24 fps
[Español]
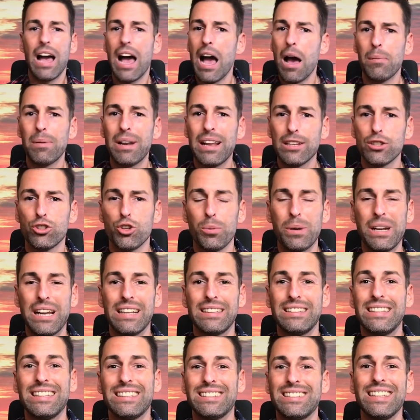Habla sobre
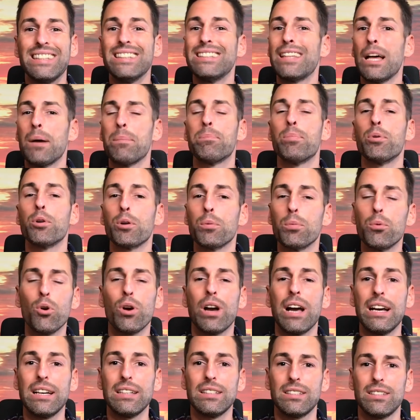las distintas
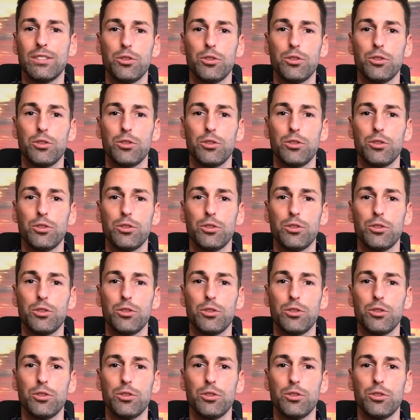burbujas,